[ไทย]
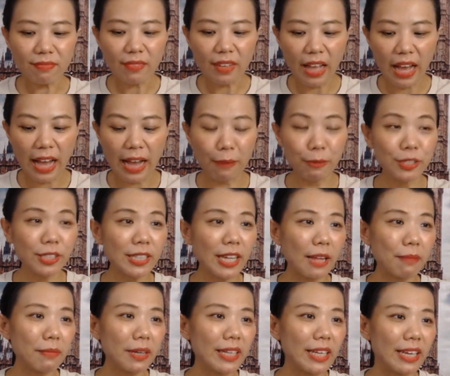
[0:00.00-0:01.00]
อ่ะเพราะฉะนั้
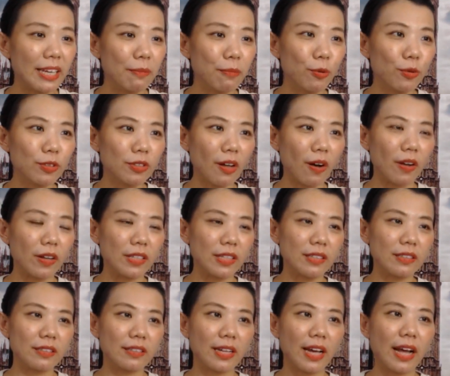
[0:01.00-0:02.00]
นเมื่อกี้พูดต่อนิด
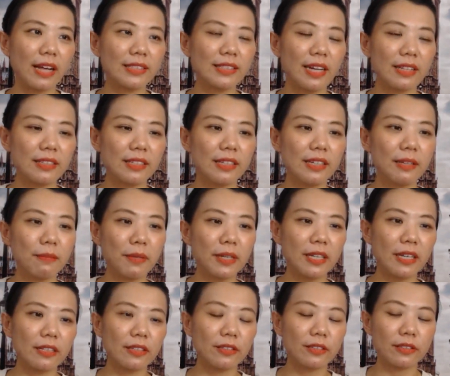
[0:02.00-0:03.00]
นึงนะคะจากที่เมื่อ
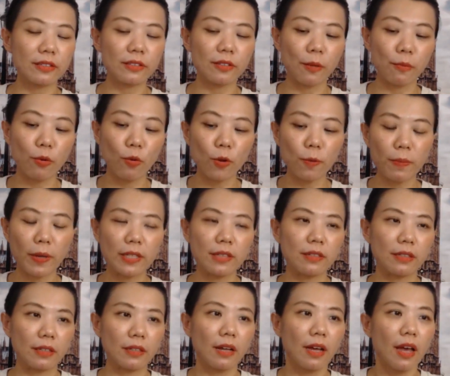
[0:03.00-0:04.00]
กี้จะจะพูดไป
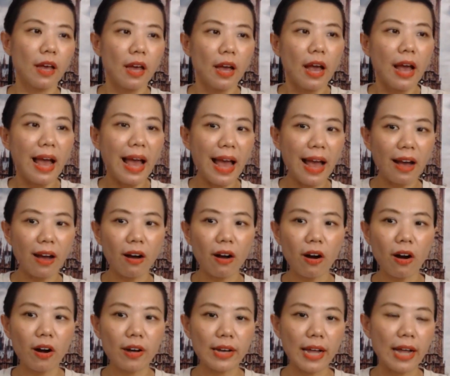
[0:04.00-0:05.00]
ถึงห้าข้
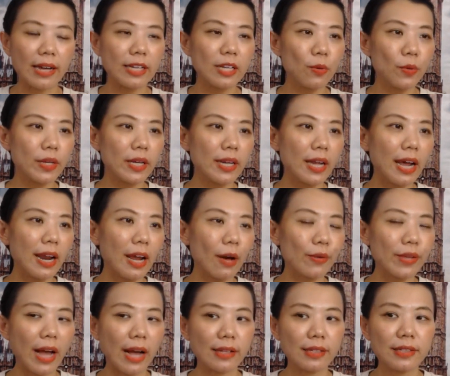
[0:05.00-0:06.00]
อนะที่วันนี้ถ้าเรา
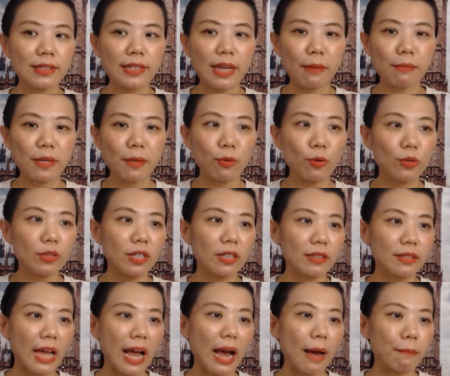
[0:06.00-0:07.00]
อยากที่จะมีผู้ติด
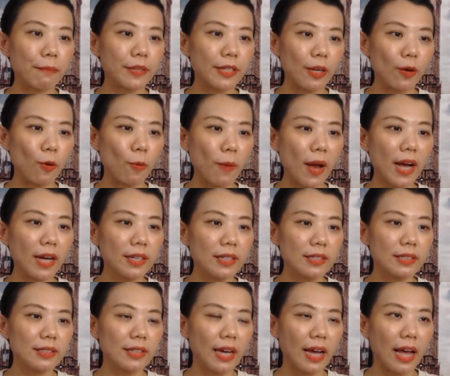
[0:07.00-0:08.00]
ตามเร็วมาก
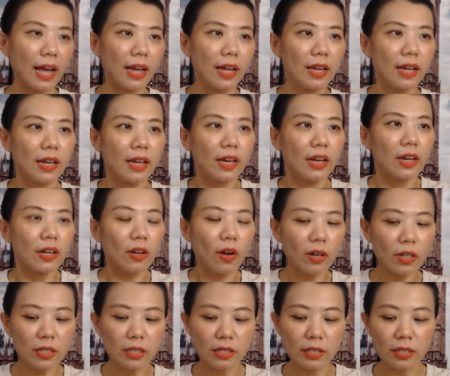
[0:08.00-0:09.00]
ขึ้นนะคะก็
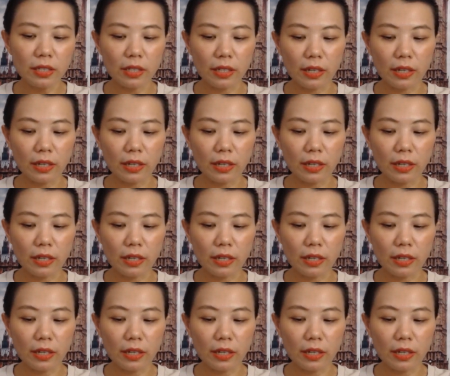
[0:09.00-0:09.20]
คือ